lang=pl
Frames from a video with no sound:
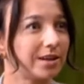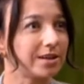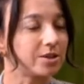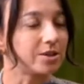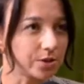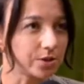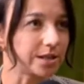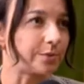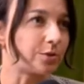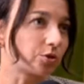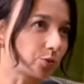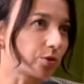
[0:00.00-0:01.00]
że my
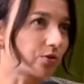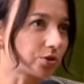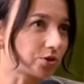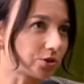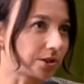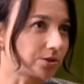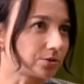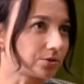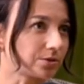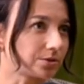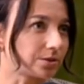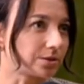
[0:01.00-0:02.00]
znamy odpowiedź na to,
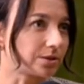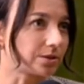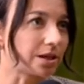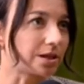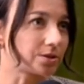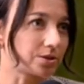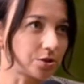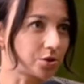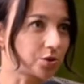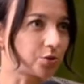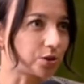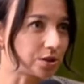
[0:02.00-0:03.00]
jak z tej
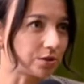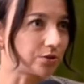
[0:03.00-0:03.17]
sytuacji